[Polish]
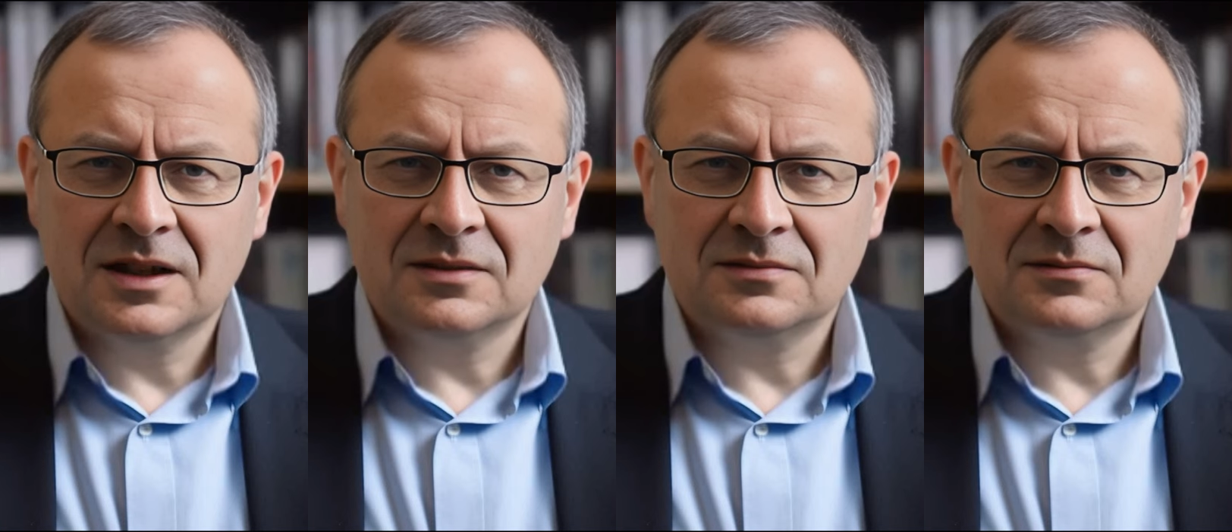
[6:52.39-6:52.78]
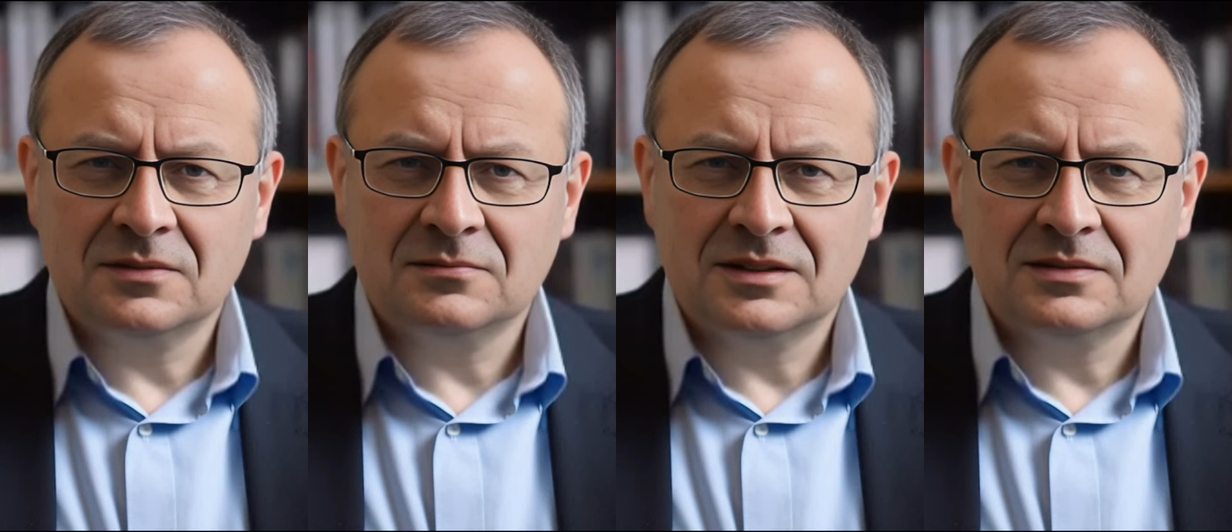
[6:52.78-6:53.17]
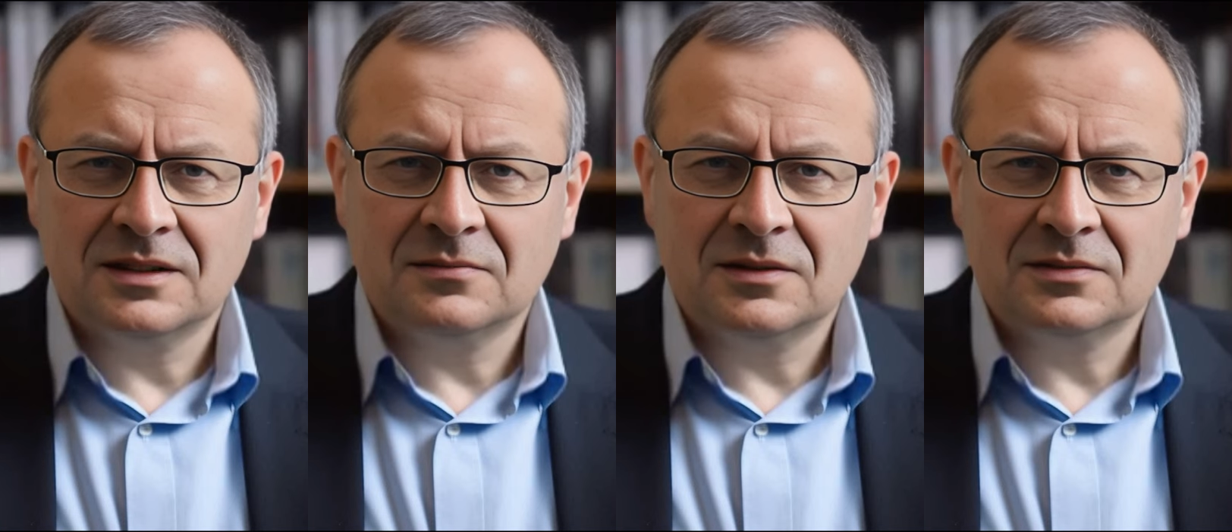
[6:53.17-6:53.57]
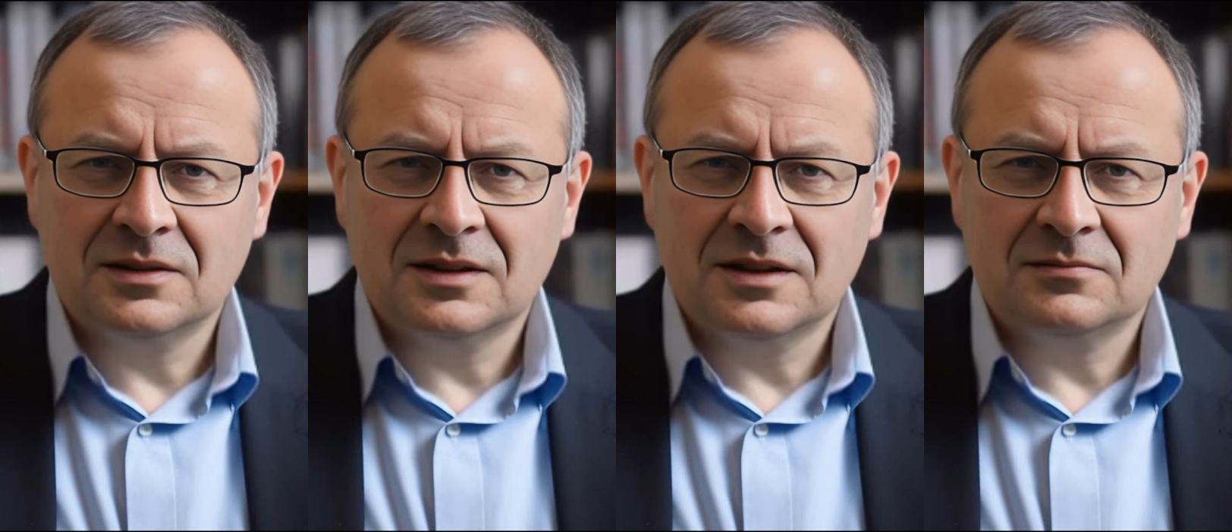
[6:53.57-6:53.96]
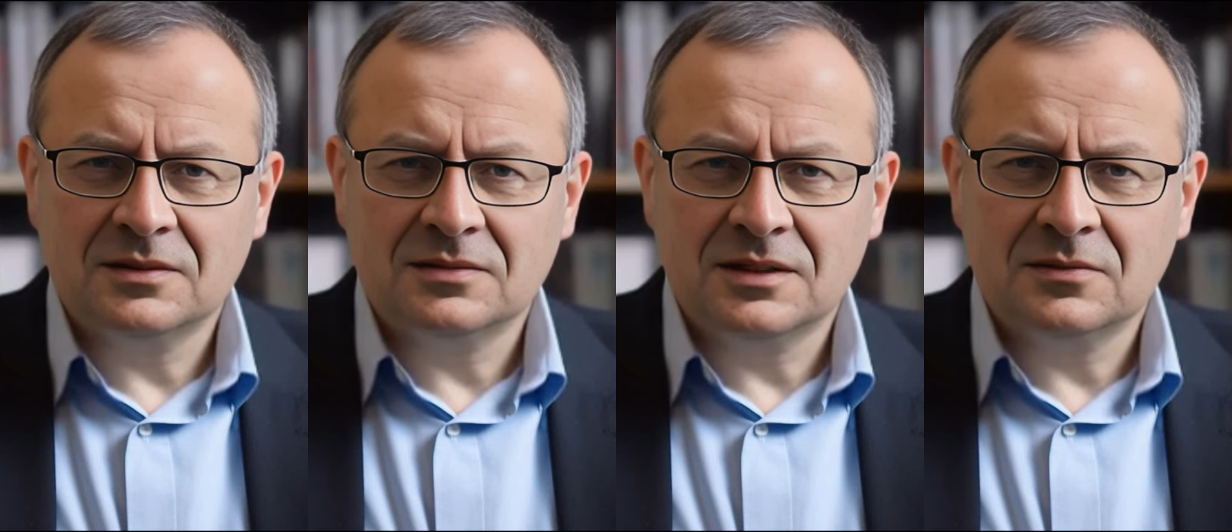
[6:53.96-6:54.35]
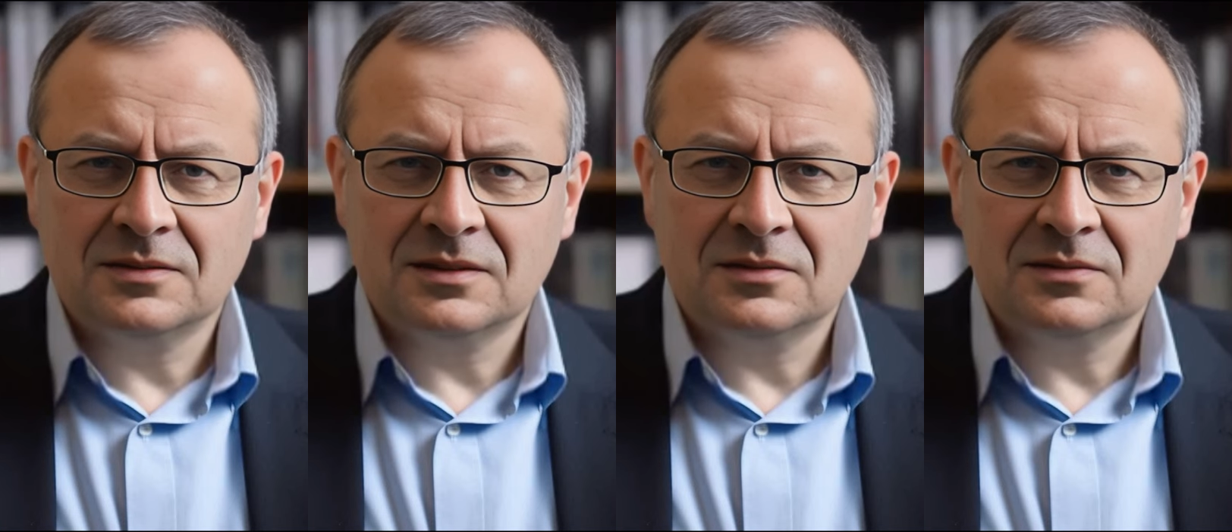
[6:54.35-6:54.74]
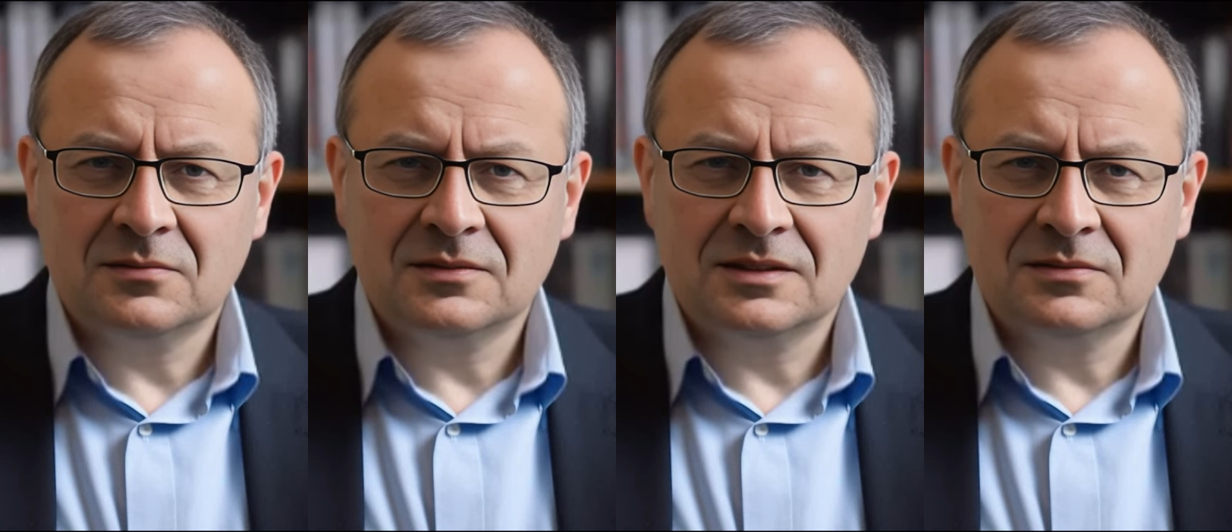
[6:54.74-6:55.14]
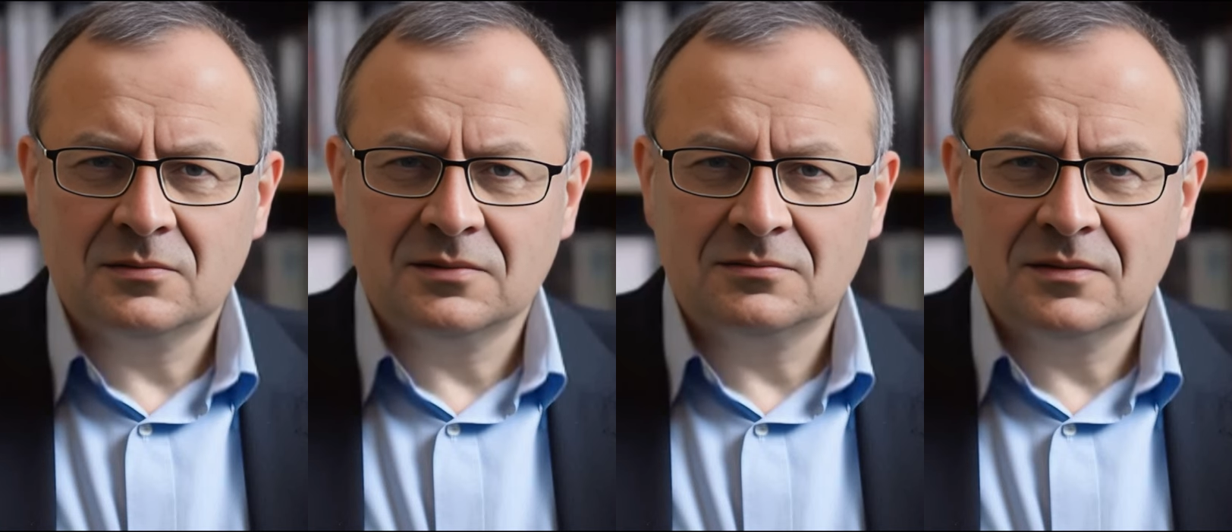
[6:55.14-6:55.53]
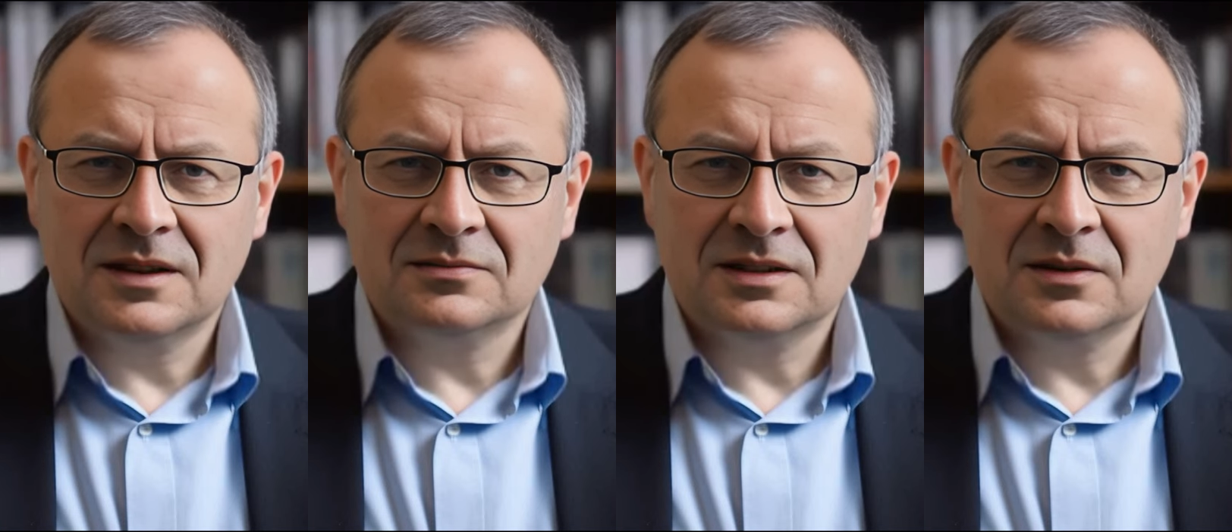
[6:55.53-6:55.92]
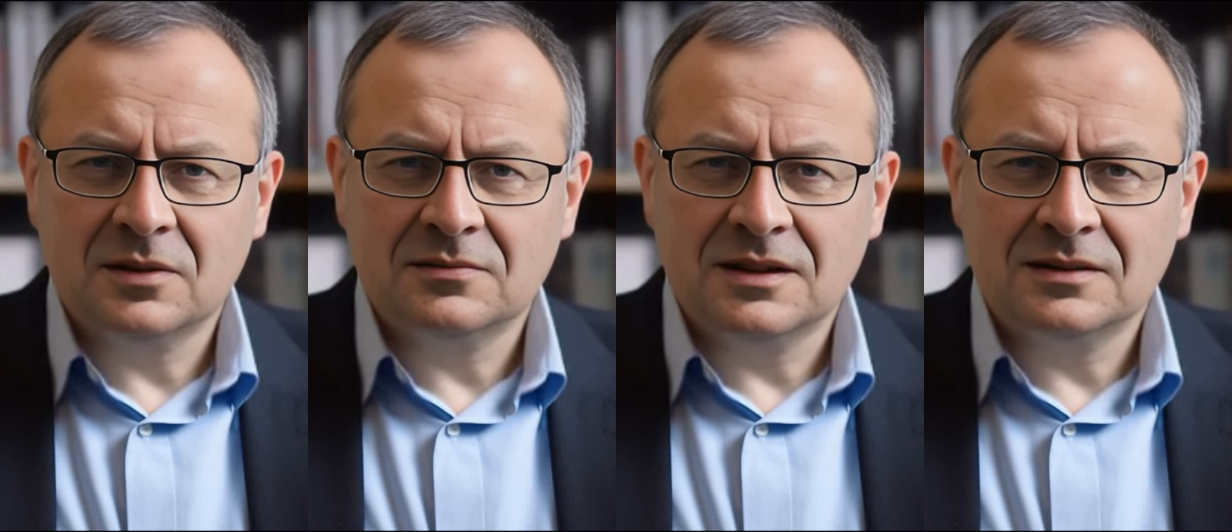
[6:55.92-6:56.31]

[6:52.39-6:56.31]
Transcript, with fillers: ale w sposób zasadniczy przyczynił się do sukcesu gospodarczego